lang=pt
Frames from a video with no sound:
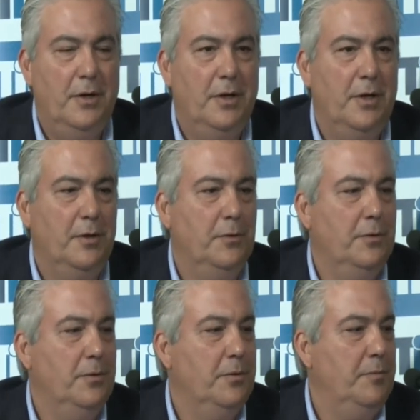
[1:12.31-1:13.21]
E
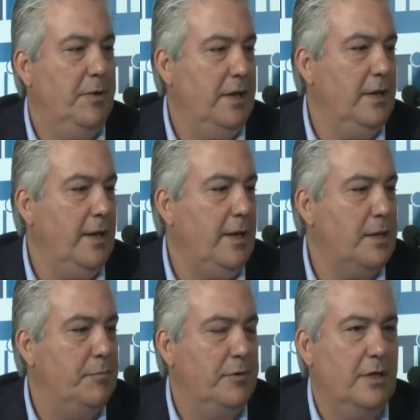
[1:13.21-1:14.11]
do
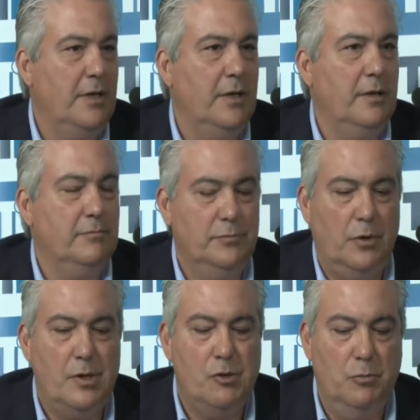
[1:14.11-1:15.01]
BNDES, porque
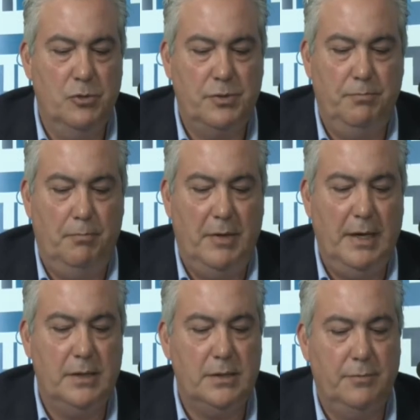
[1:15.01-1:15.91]
nós somos
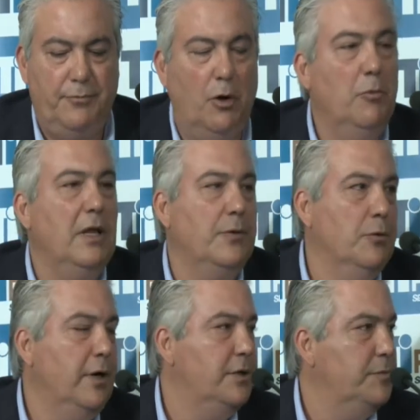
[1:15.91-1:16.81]
mais
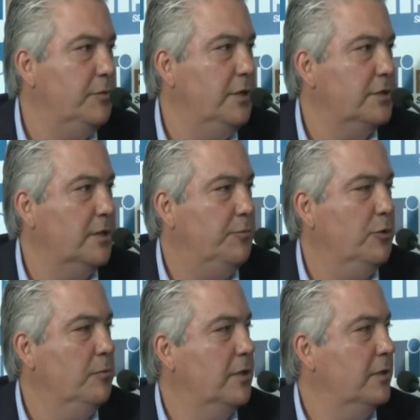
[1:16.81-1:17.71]
formuladores de política
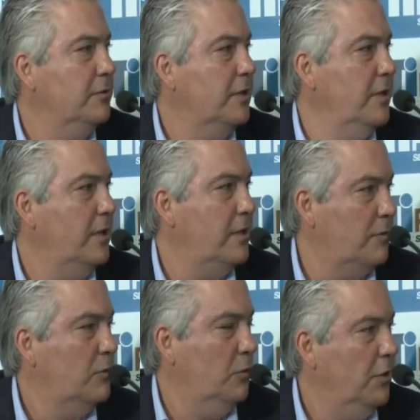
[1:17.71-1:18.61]
pública do que
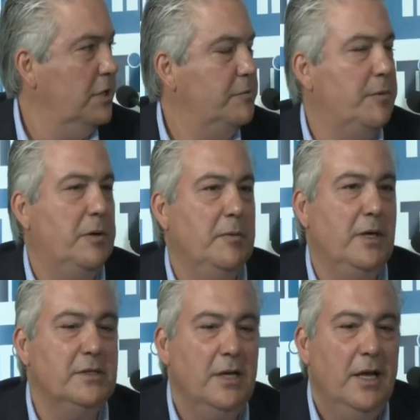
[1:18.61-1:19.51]
executores
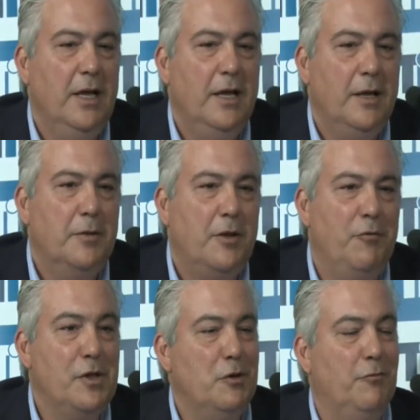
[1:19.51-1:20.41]
propriamente.
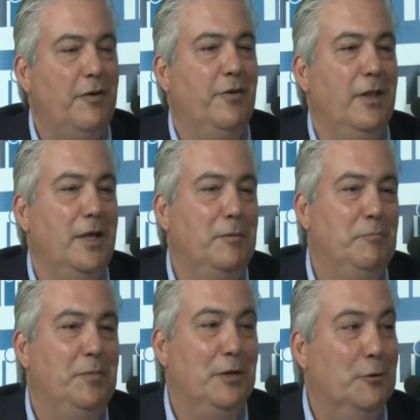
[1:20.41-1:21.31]
Talvez eu não vá falar em
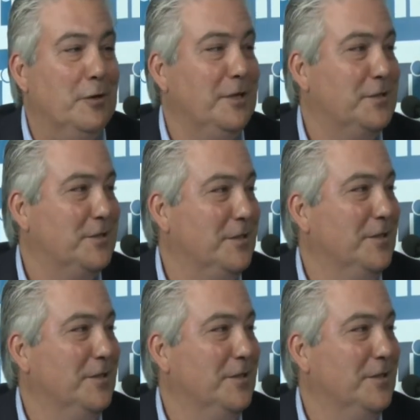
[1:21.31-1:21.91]
bilhões,